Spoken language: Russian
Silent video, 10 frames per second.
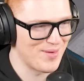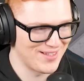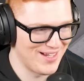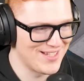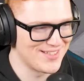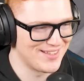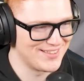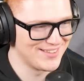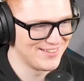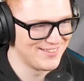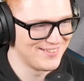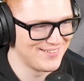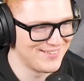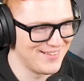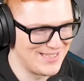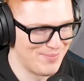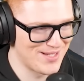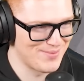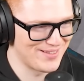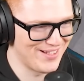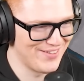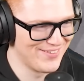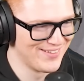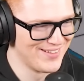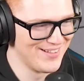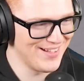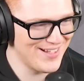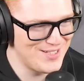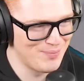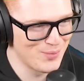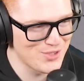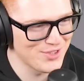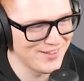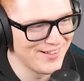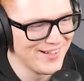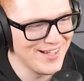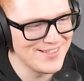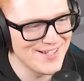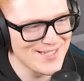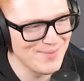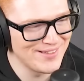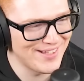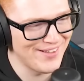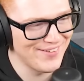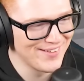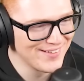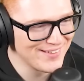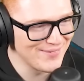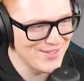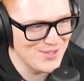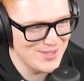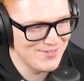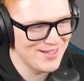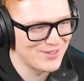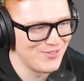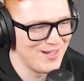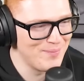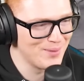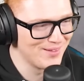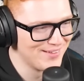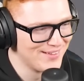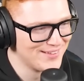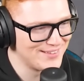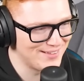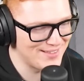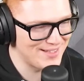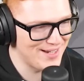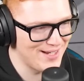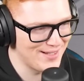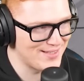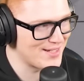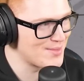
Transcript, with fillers: Погнали один на один. Я типа размотаю. Чепушила, я тебя размотаю. Ты мне еще девятку влепил. Чел, я тебя реально, я тебя